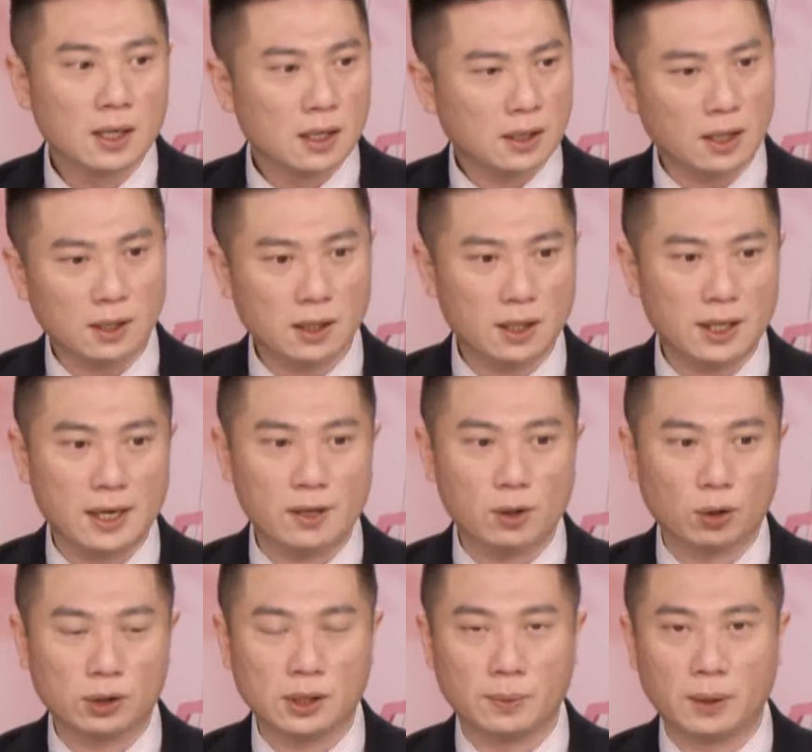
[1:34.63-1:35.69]
甚至以前
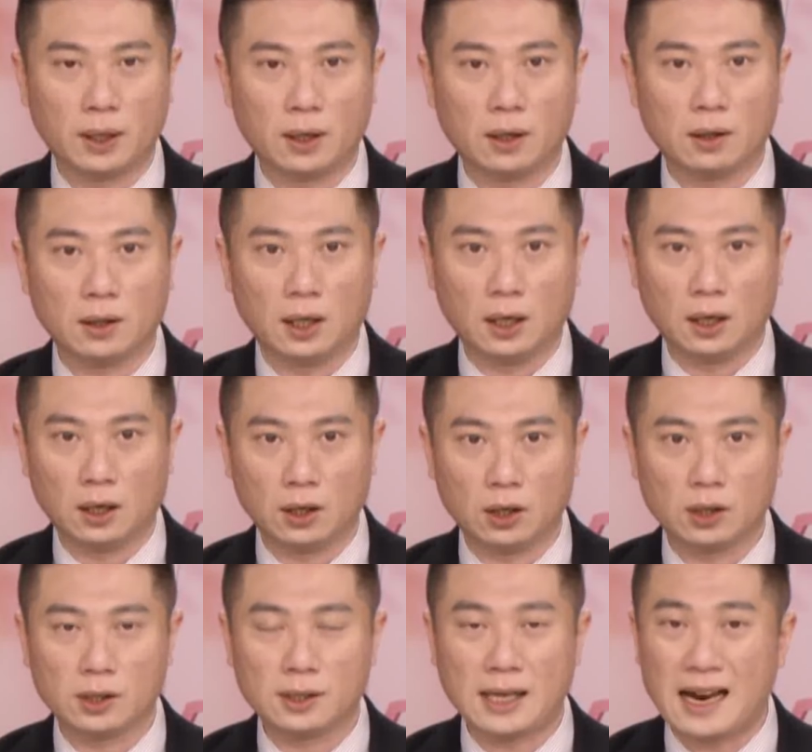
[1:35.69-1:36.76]
有什么呃
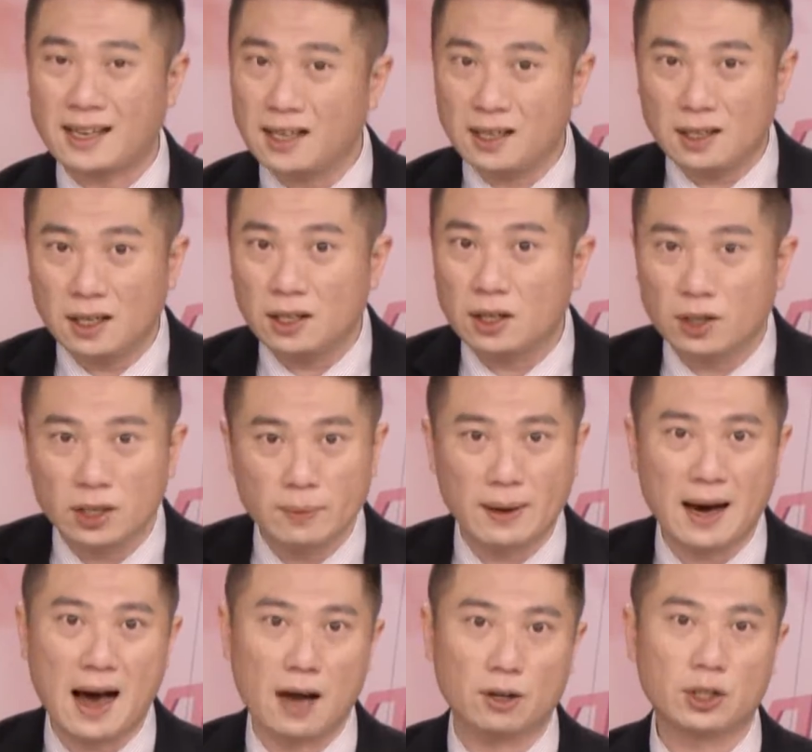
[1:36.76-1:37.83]
三一一的日本
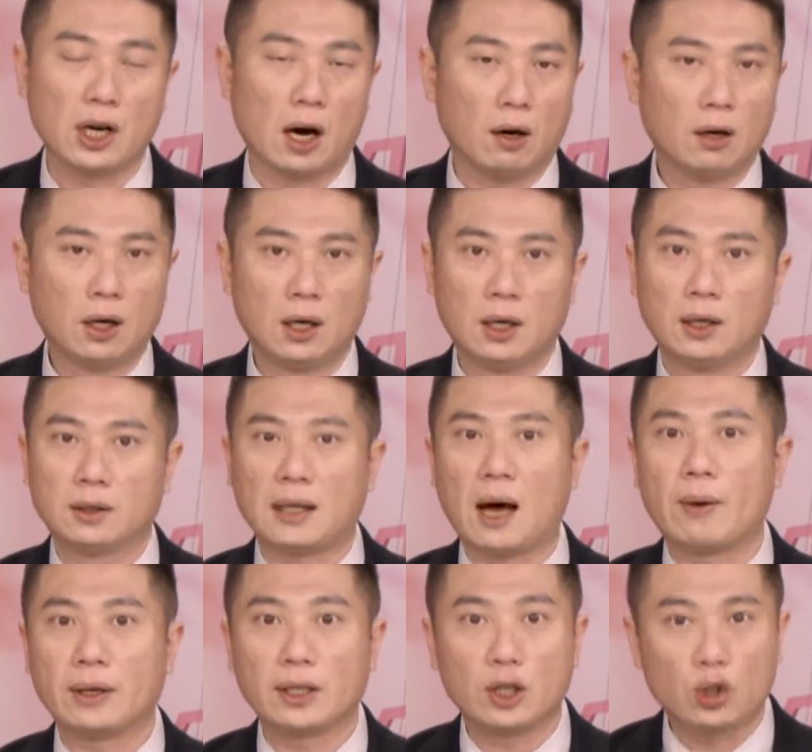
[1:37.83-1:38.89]
海啸。台
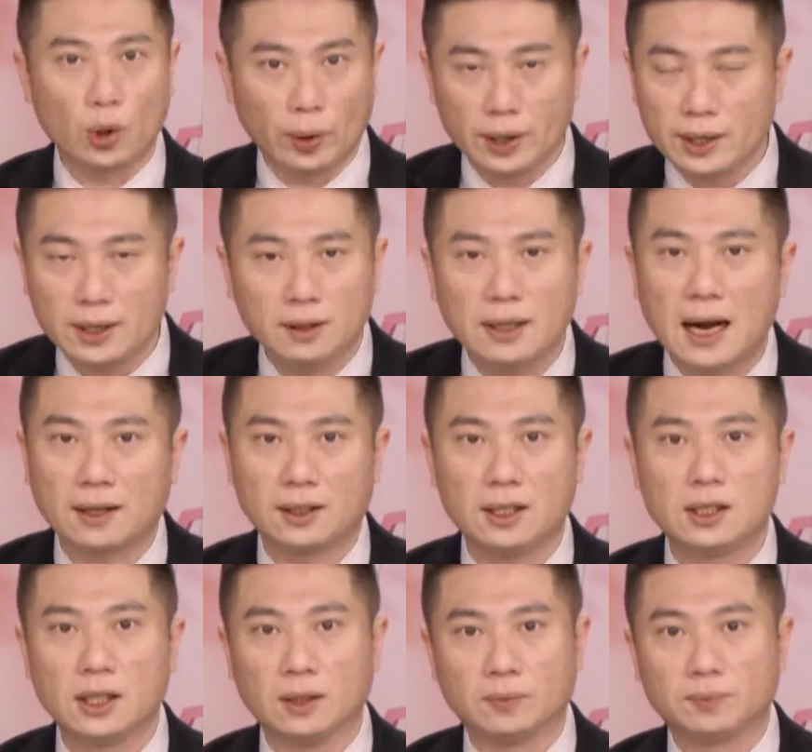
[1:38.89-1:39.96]
湾的九二一大地
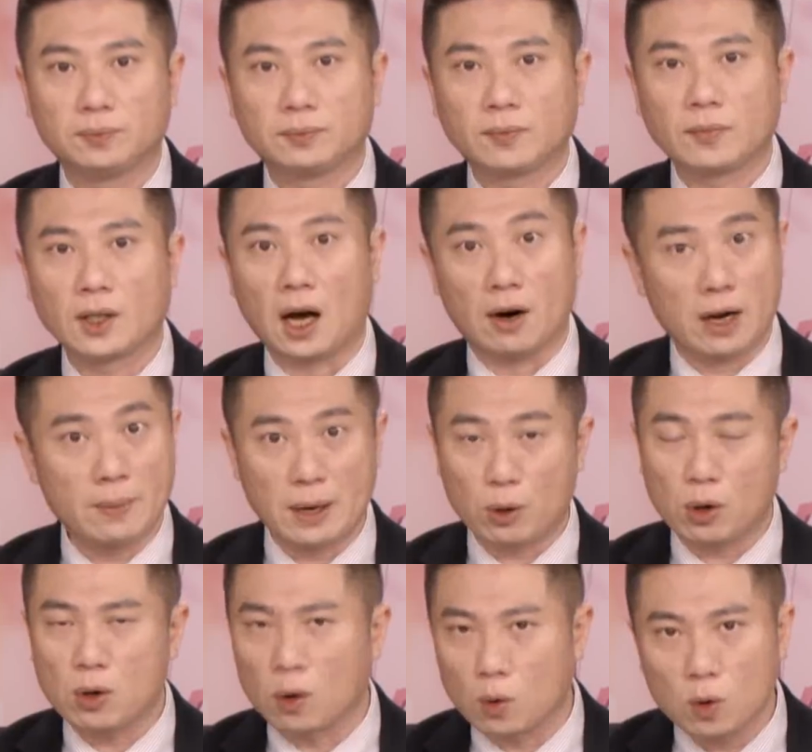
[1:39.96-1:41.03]
震，啊，还有美
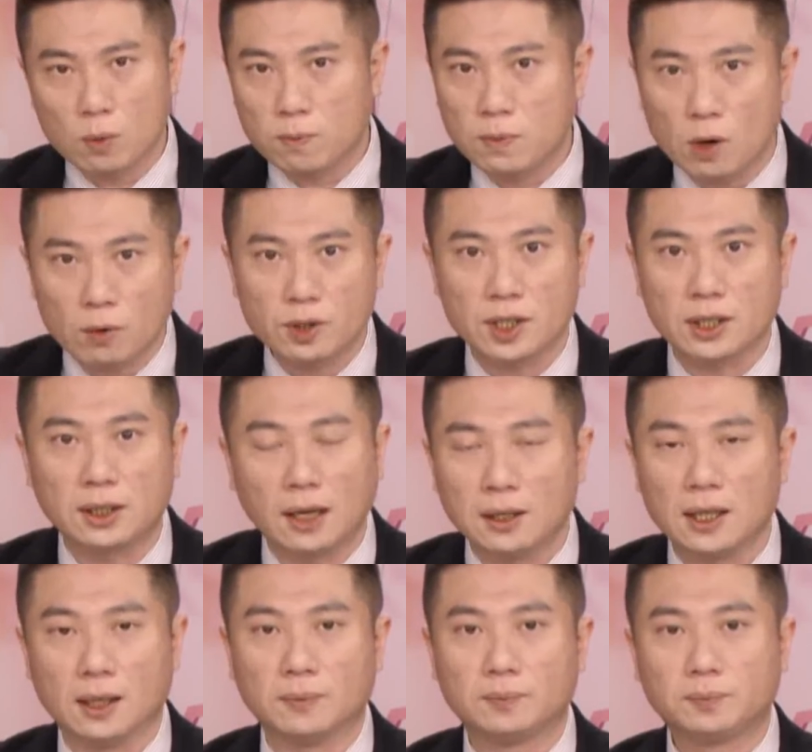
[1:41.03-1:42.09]
国恐怖攻击等
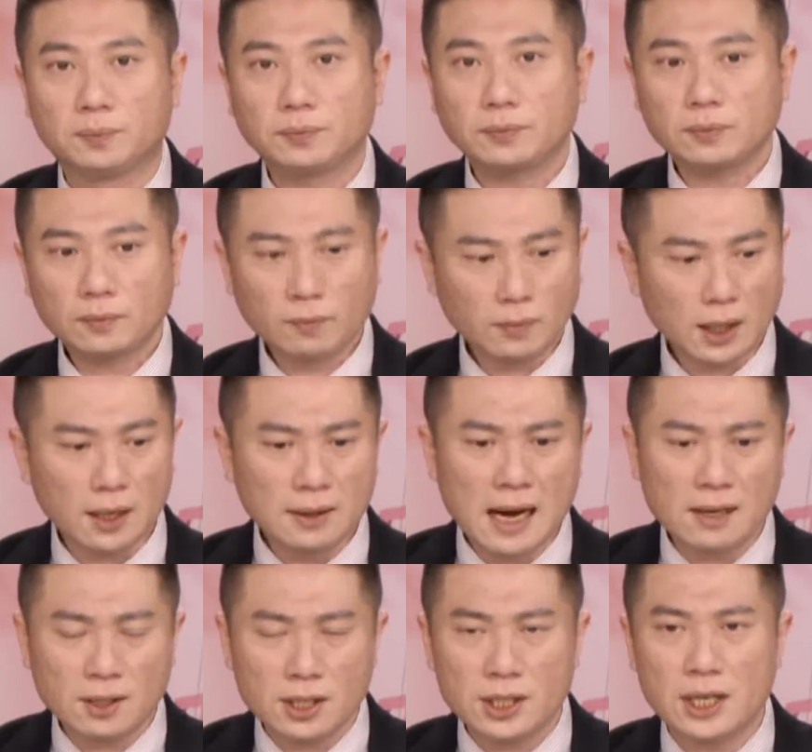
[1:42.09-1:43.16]
等，
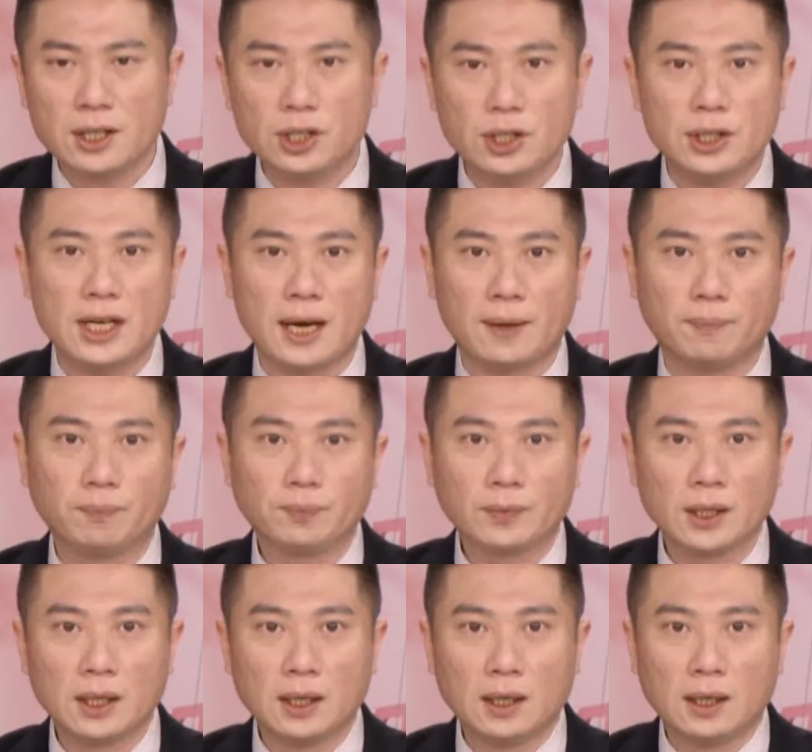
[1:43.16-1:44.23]
那这些事件，
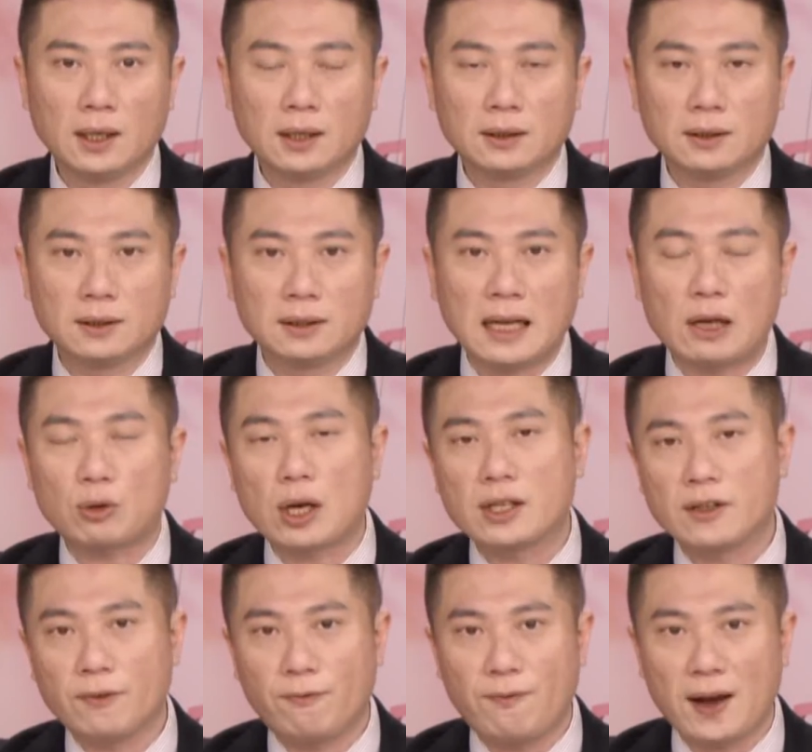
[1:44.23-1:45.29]
它算
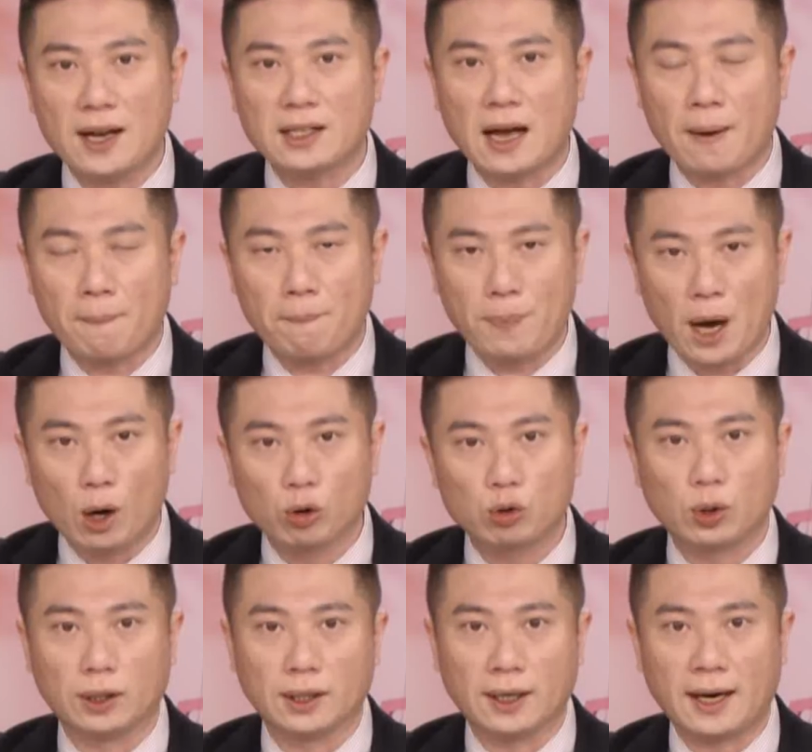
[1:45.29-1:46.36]
是非常标
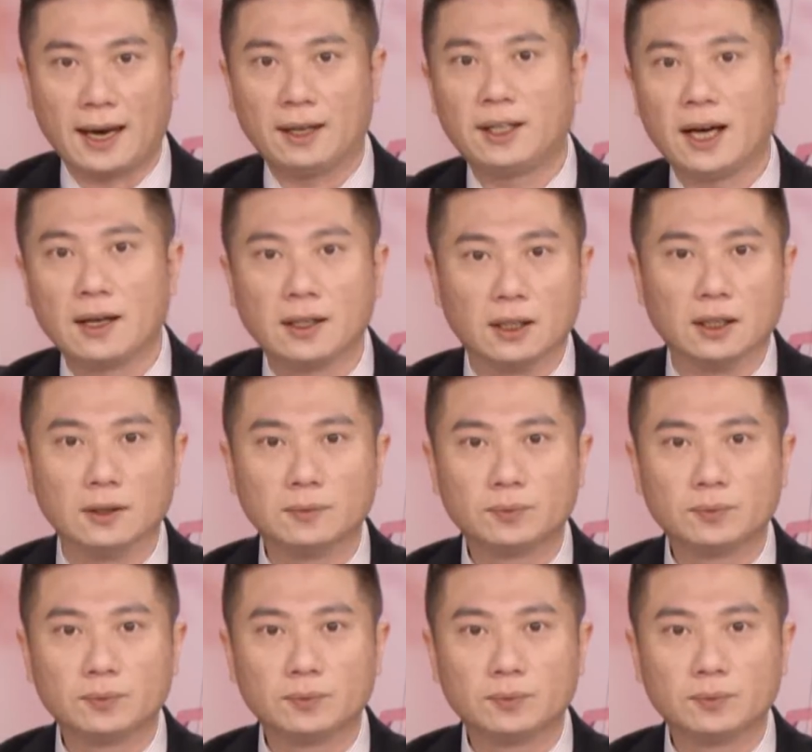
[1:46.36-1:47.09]
准的黑天鹅。